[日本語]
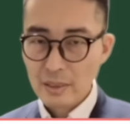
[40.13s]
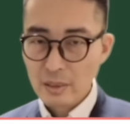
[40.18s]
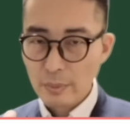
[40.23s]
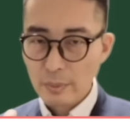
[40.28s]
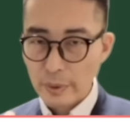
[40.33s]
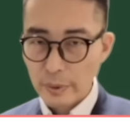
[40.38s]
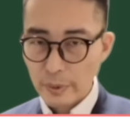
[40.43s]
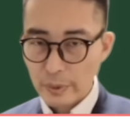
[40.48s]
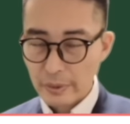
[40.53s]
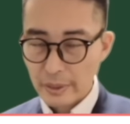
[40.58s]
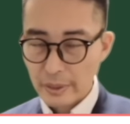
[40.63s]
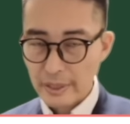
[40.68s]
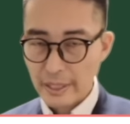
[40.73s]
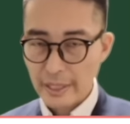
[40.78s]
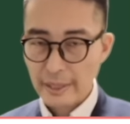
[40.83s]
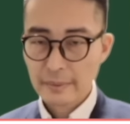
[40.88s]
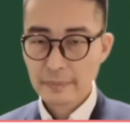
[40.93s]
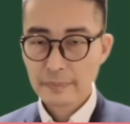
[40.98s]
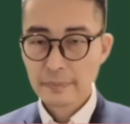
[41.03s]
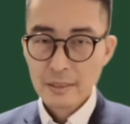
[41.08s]
覚えておいてくださ
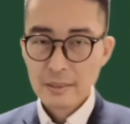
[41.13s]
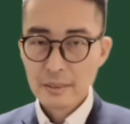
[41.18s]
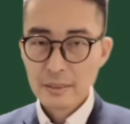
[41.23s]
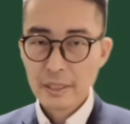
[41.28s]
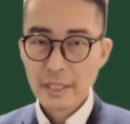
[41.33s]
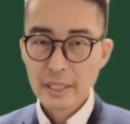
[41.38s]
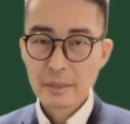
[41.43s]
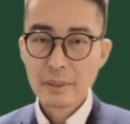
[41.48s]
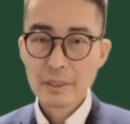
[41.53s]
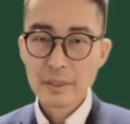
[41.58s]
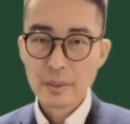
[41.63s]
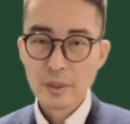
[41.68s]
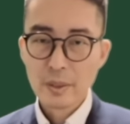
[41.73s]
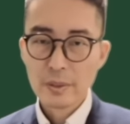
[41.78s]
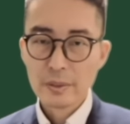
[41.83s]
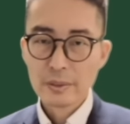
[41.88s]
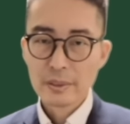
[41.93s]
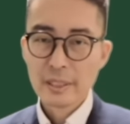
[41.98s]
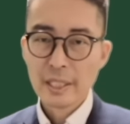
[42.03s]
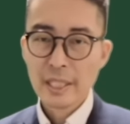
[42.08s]
い。続いていきます
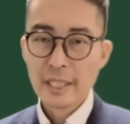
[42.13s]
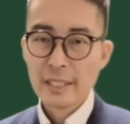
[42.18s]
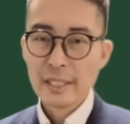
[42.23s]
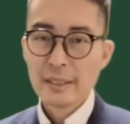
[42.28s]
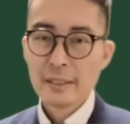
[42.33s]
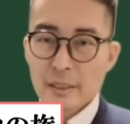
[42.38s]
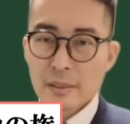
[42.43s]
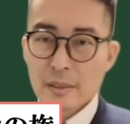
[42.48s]
よ。に、